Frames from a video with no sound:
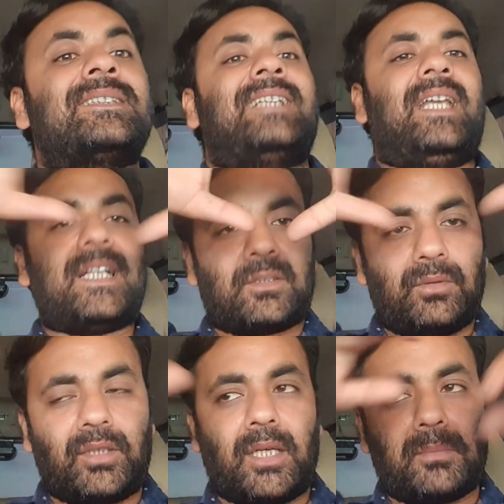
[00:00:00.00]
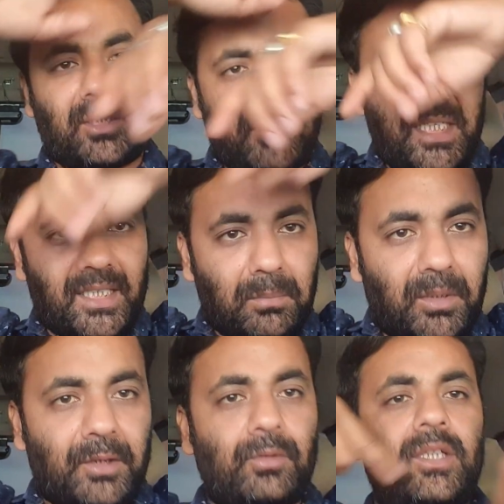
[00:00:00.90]
सेलेक्ट हो गया मतलब एक
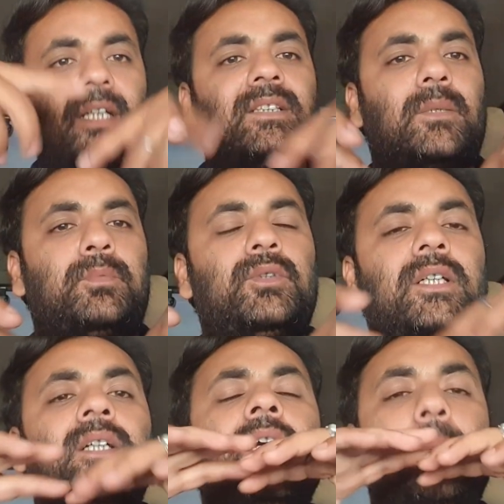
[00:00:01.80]
मॉड्यूल के अंदर पूरी